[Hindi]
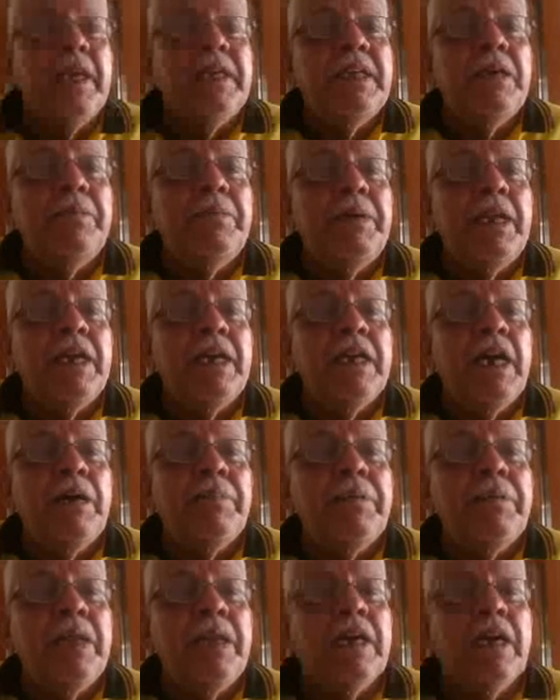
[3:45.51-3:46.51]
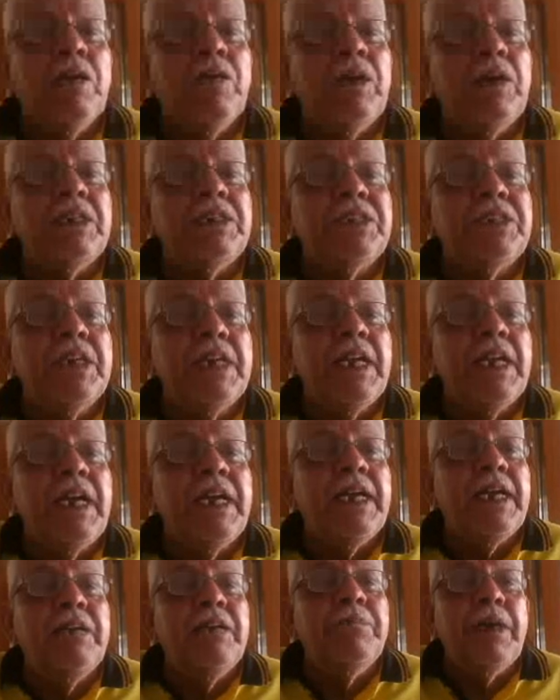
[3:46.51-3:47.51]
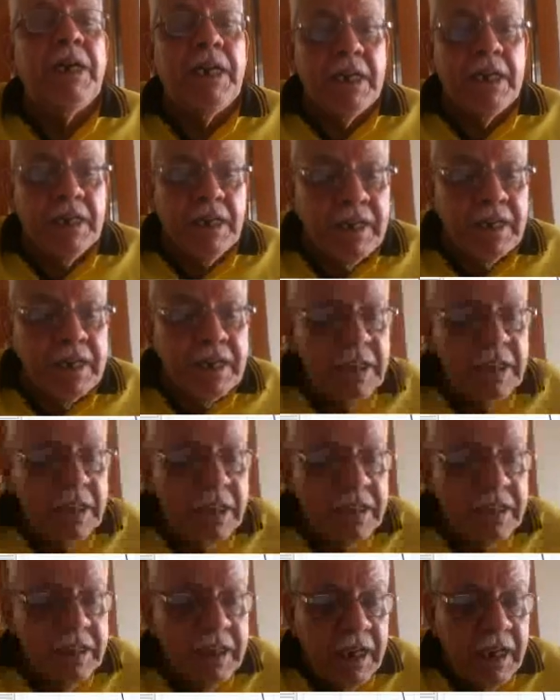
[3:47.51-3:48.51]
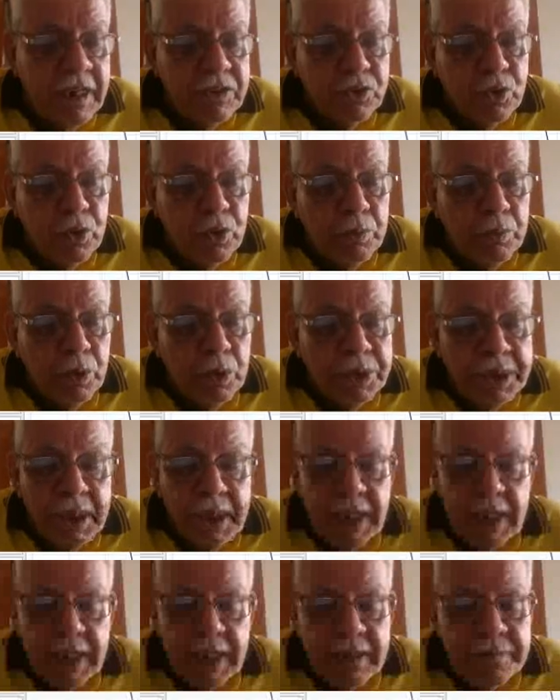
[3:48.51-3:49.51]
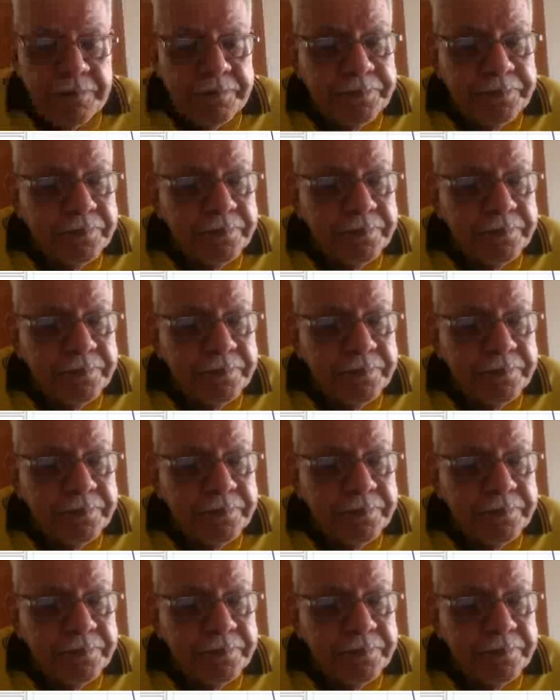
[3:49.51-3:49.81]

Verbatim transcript: ये मैंने यहाँ पे लिखा हुआ है शेयर है डी मार्ट का या इसको बोलते हैं